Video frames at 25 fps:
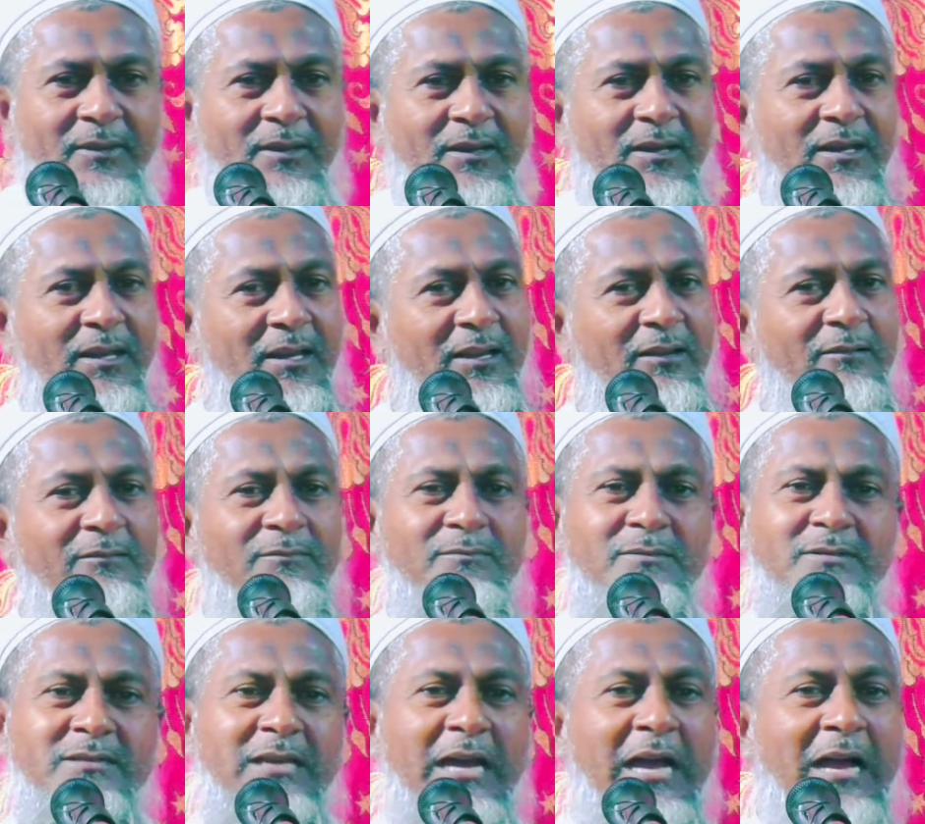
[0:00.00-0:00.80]

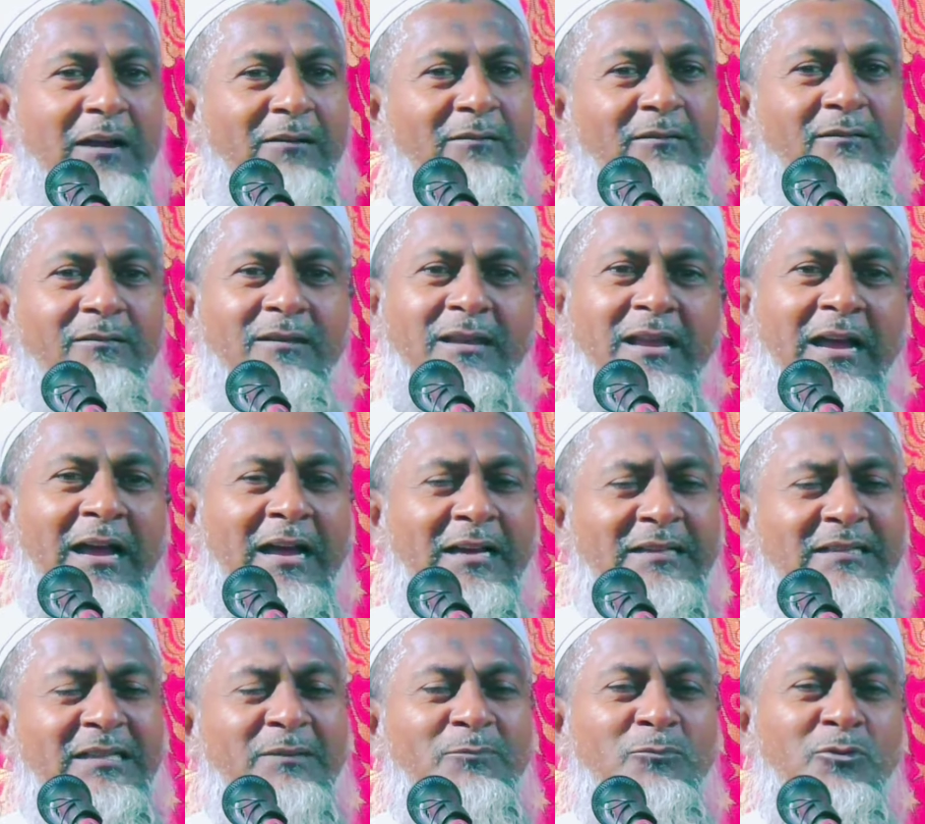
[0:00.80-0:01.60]
কিরকম ছাগল হলে
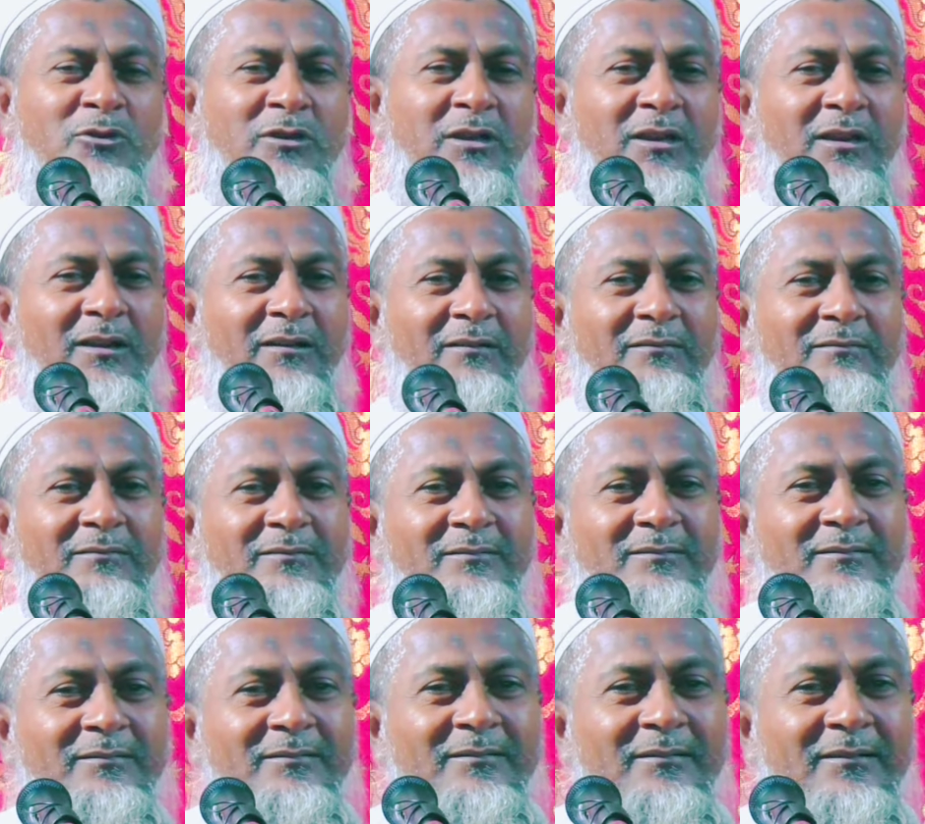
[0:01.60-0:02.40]
হাসে বুঝে দাও
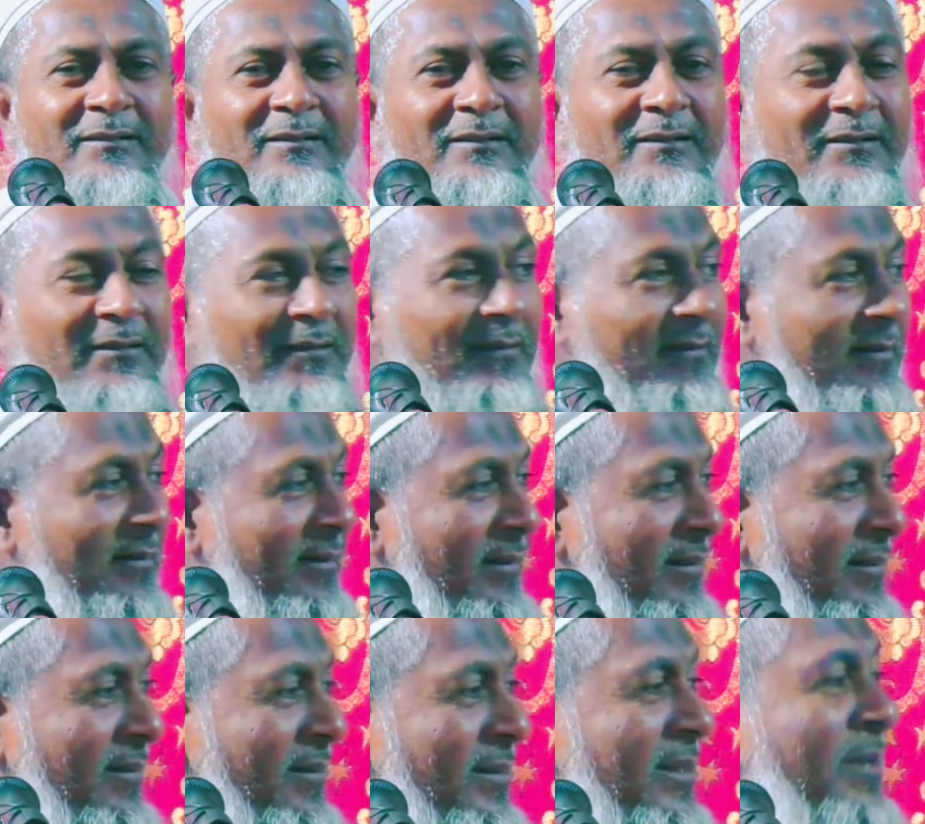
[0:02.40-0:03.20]

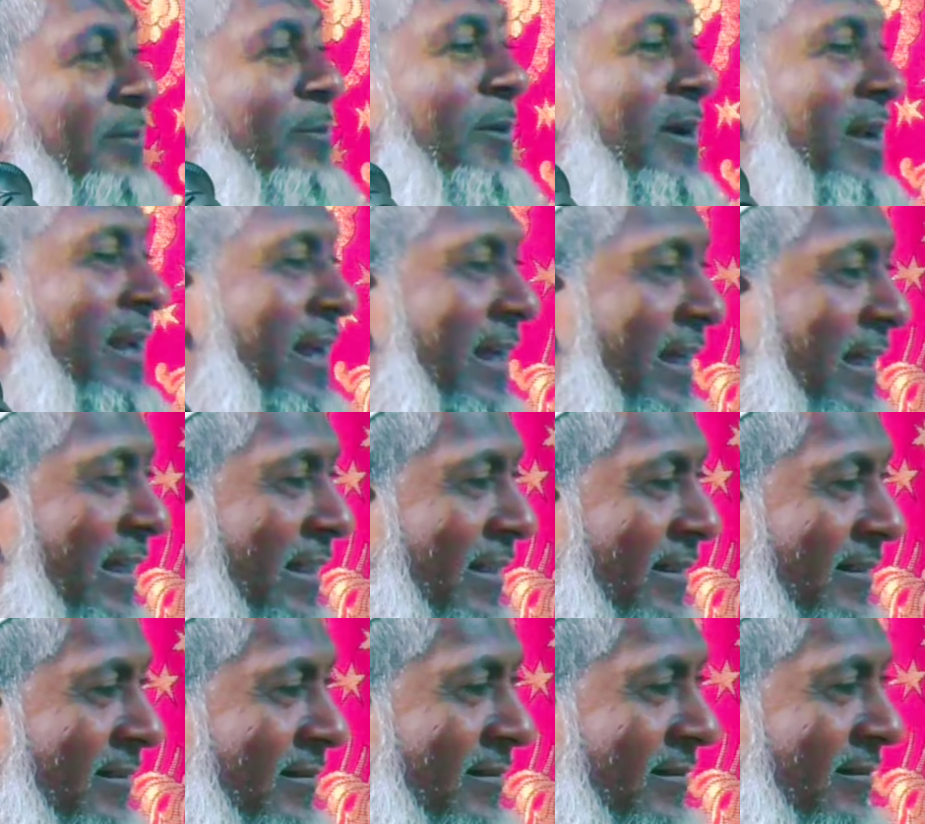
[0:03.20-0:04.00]
কি বুঝলে
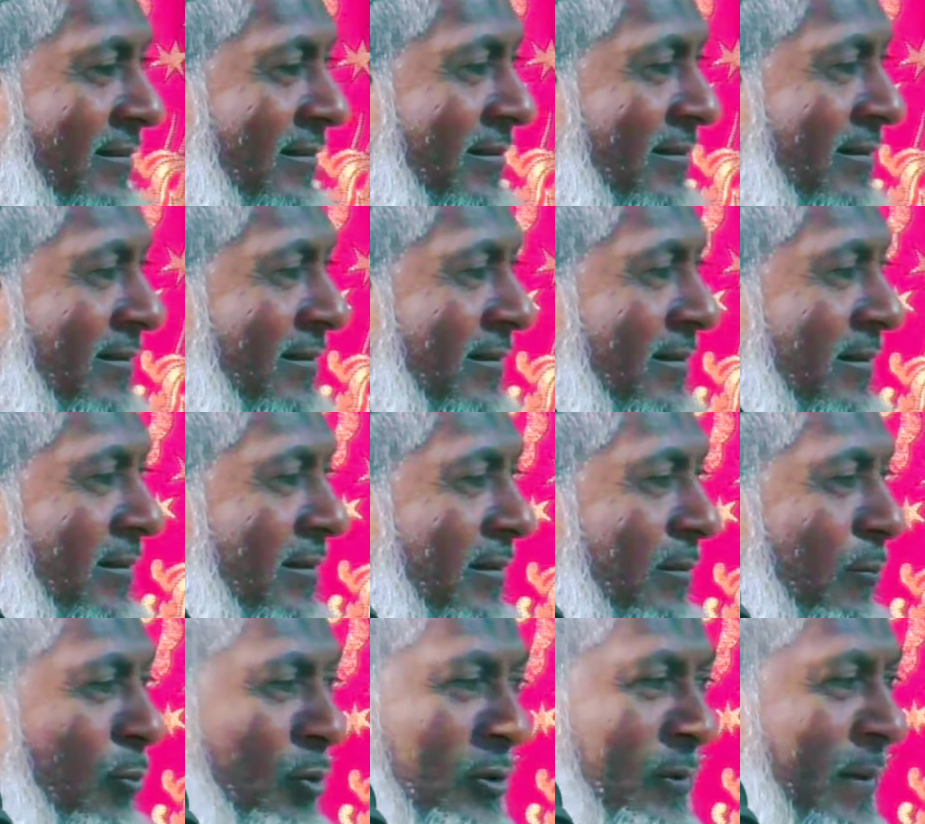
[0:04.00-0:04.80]

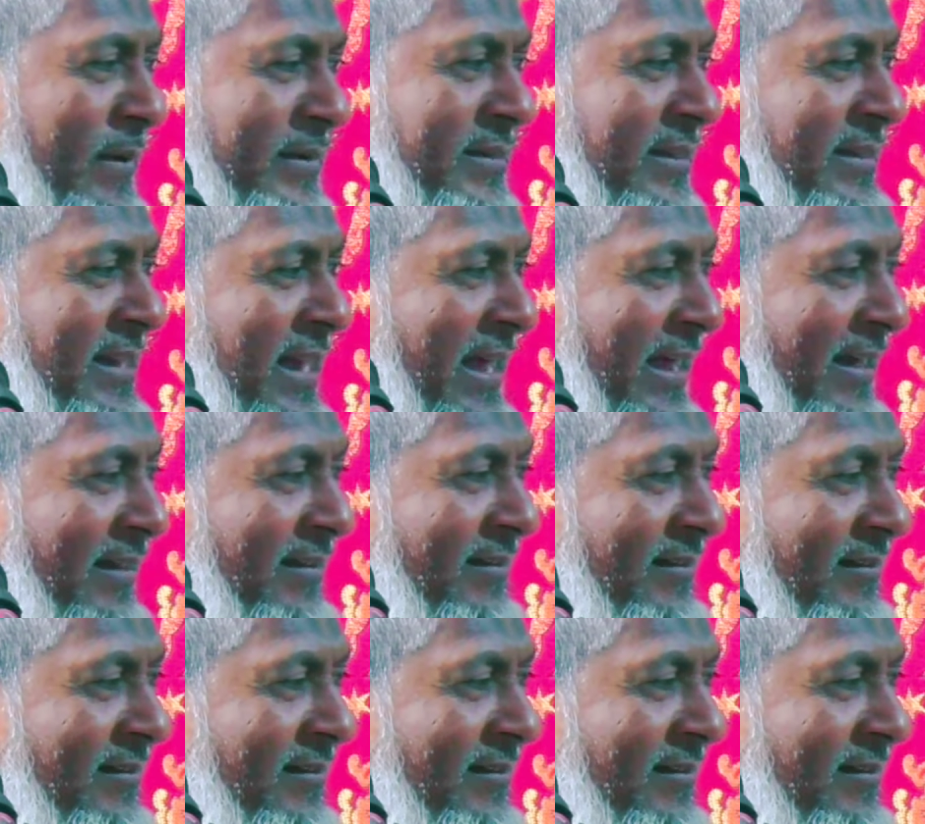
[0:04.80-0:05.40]
বুঝতে পারছেন না